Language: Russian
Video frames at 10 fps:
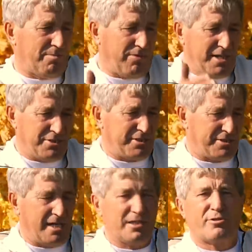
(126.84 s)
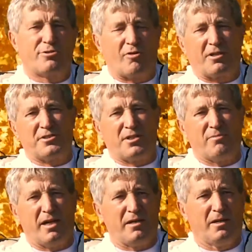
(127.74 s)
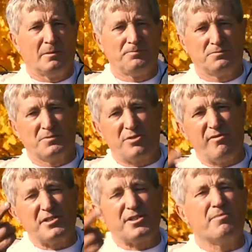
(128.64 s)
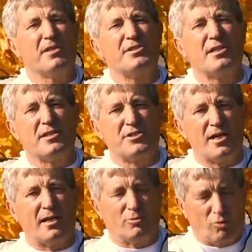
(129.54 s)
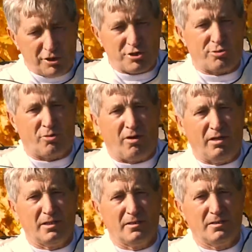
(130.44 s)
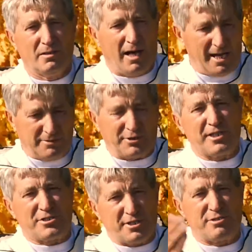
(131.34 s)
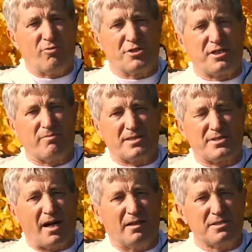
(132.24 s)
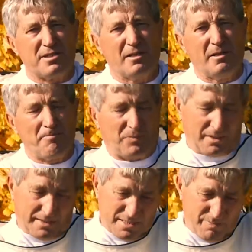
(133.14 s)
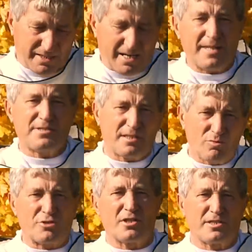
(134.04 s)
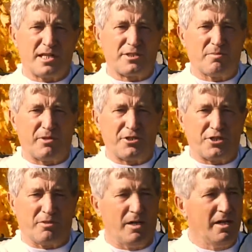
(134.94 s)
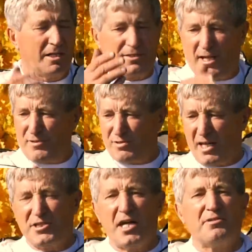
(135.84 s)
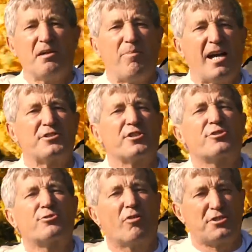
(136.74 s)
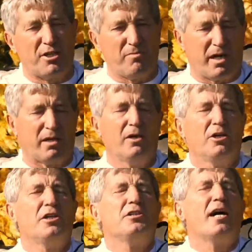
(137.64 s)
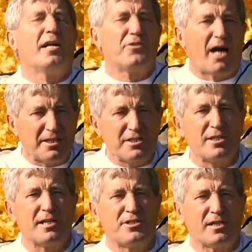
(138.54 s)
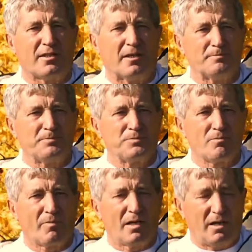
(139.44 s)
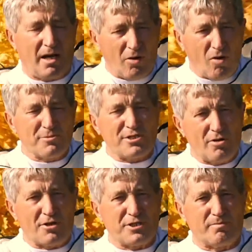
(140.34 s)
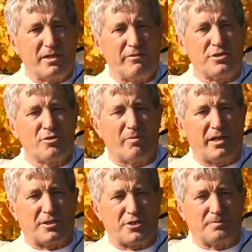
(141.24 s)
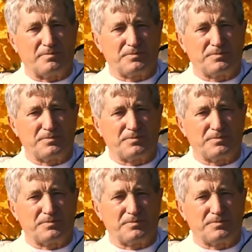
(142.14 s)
на пасеке стоит 40 семей. Две семьи слетели. Ну и что? А 38 осталось. Разбираться нужно с этим причинами. Кстати, в соседней пасеке 100 семей, и ни одна не слетела. О каком слете мы ведем речь?